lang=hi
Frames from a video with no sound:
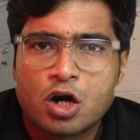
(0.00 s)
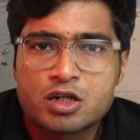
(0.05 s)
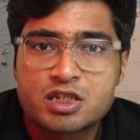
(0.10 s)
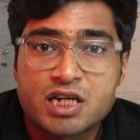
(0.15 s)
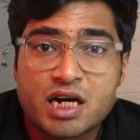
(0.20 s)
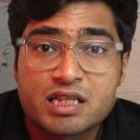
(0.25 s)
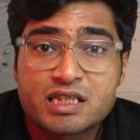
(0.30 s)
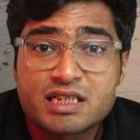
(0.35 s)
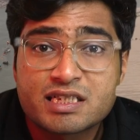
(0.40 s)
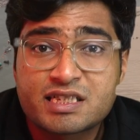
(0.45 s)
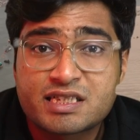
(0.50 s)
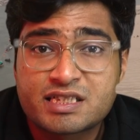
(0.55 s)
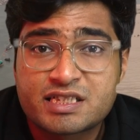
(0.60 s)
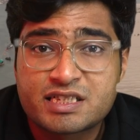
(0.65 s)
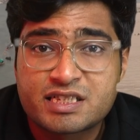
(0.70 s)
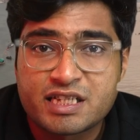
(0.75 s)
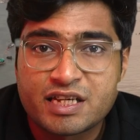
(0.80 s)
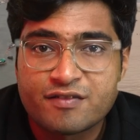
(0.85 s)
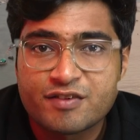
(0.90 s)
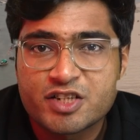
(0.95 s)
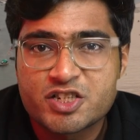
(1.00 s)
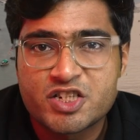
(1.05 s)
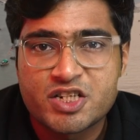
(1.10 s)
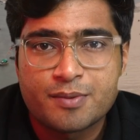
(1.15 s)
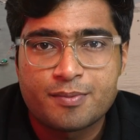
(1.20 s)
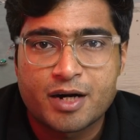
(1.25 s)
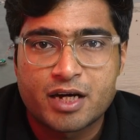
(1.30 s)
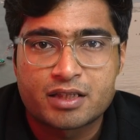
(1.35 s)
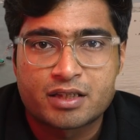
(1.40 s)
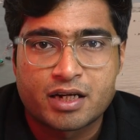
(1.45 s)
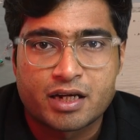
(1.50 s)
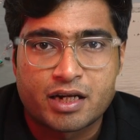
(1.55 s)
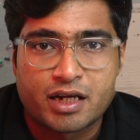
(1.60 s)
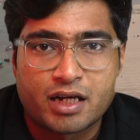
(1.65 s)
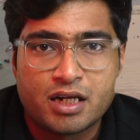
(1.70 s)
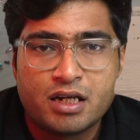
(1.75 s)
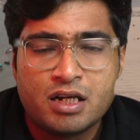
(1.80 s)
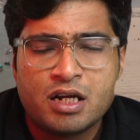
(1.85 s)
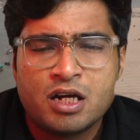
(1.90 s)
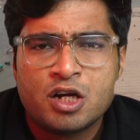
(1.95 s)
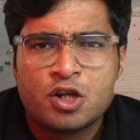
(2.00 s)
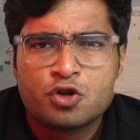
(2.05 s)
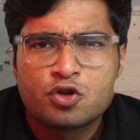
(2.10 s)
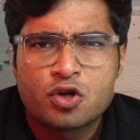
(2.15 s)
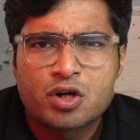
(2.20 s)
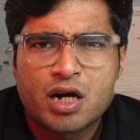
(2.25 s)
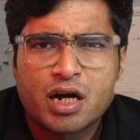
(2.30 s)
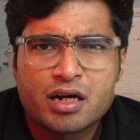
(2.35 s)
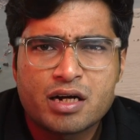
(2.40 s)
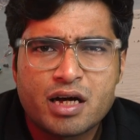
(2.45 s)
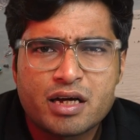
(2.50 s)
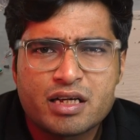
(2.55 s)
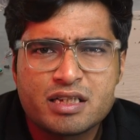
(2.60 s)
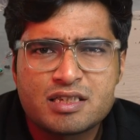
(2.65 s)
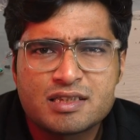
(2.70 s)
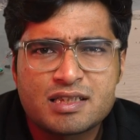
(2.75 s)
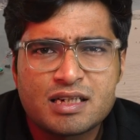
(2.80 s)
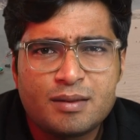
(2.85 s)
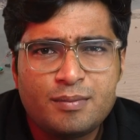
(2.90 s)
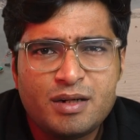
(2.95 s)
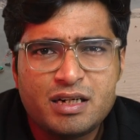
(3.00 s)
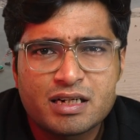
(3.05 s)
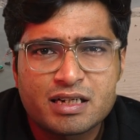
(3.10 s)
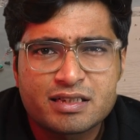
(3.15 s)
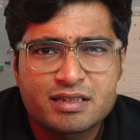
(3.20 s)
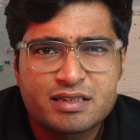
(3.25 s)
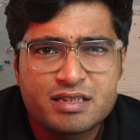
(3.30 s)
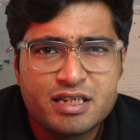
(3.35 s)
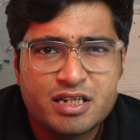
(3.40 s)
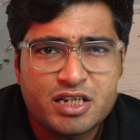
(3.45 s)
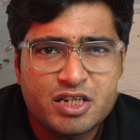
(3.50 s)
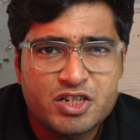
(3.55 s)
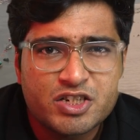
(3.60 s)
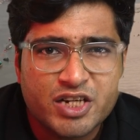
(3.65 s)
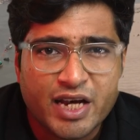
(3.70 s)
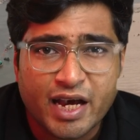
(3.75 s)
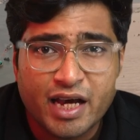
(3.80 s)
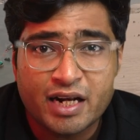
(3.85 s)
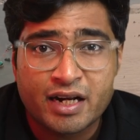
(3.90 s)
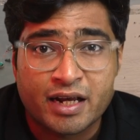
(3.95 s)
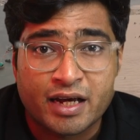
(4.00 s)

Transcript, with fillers: और जहां तक सीवेज की बात करें तो गंगा के जितने भी नजदीकी शहर